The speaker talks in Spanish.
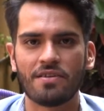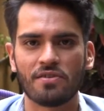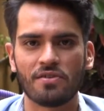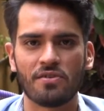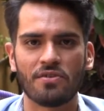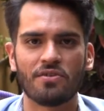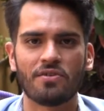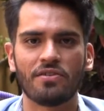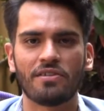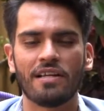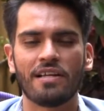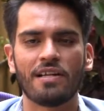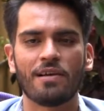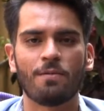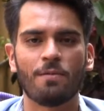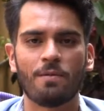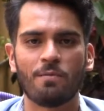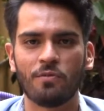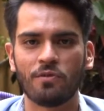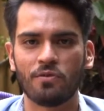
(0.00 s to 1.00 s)
nosotros
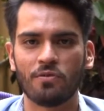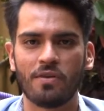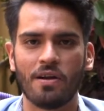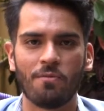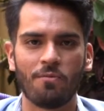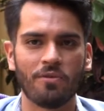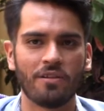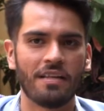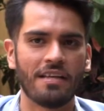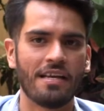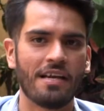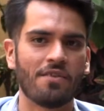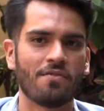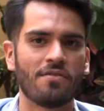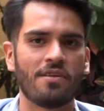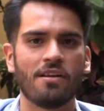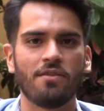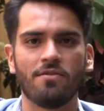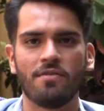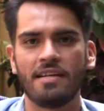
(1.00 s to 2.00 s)
adecuamos una botella
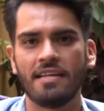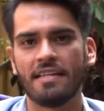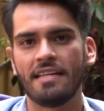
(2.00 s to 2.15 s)
con alguna